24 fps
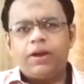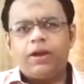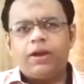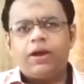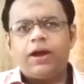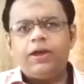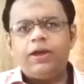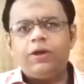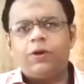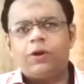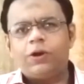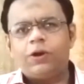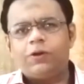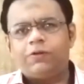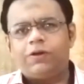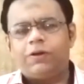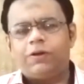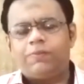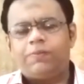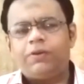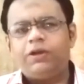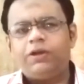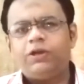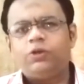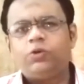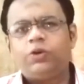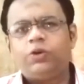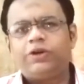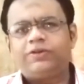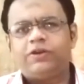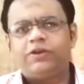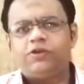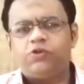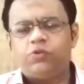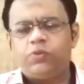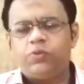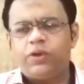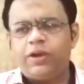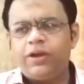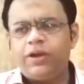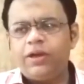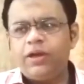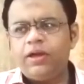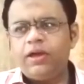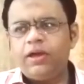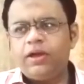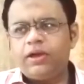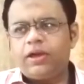महंगाई और डेवलपमेंट के दो ऐसे इशू हैं
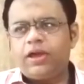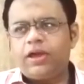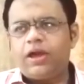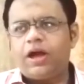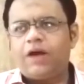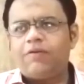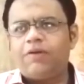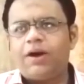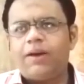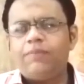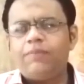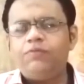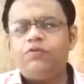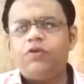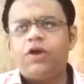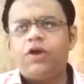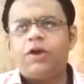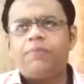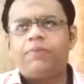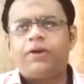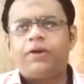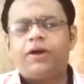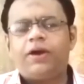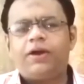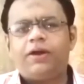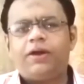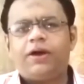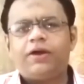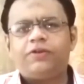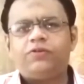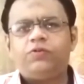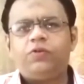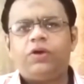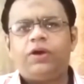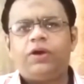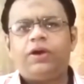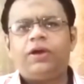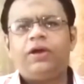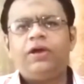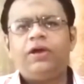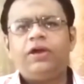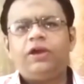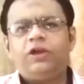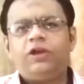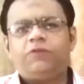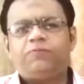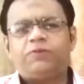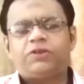कि आवाम जो है बर रास्त जो है
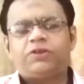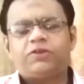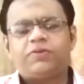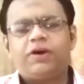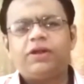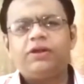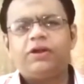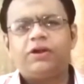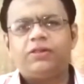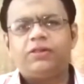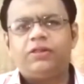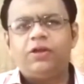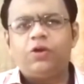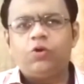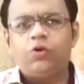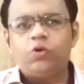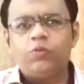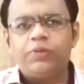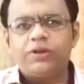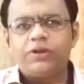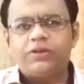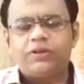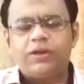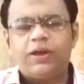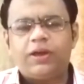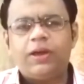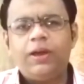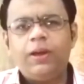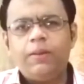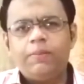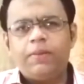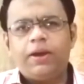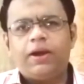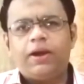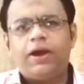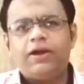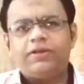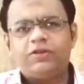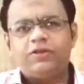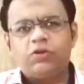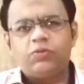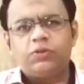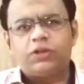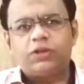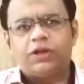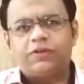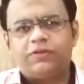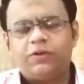इस पर सवाल करती है हुकूमत से महंगाई से
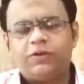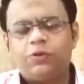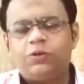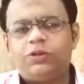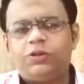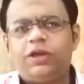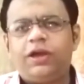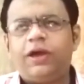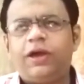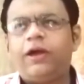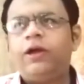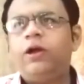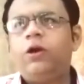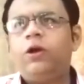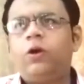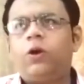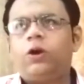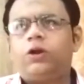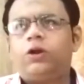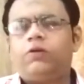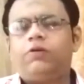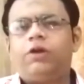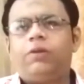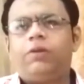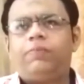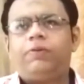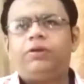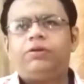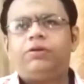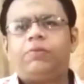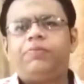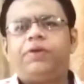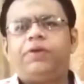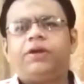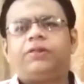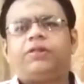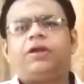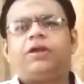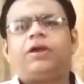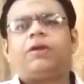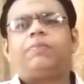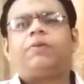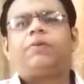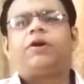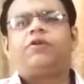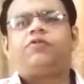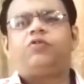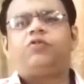मुतासर होती है और डेवलपमेंट जो आप देखते हैं
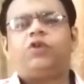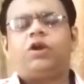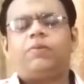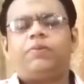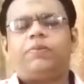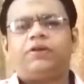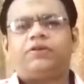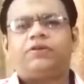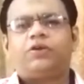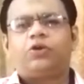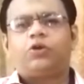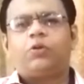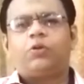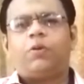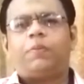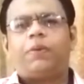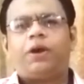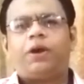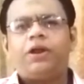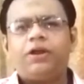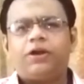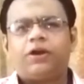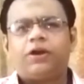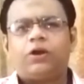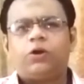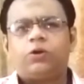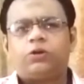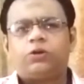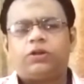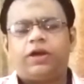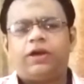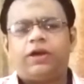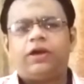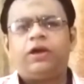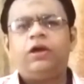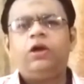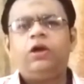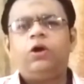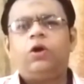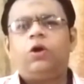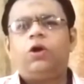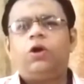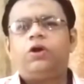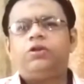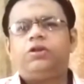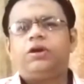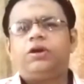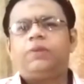कि बारिशों के बाद सड़कों पर पानी खड़ा होता है
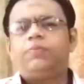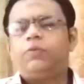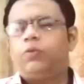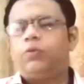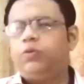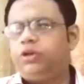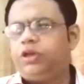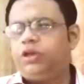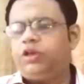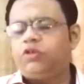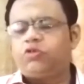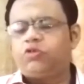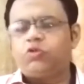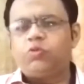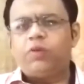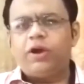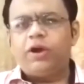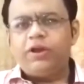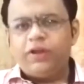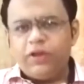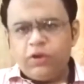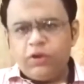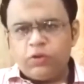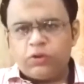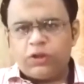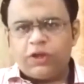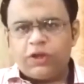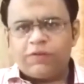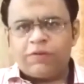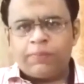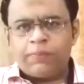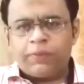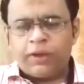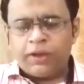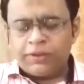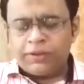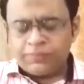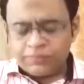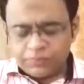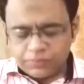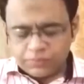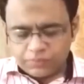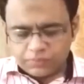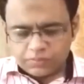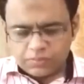और जब उनकी सुनवाई नहीं होती आवाम की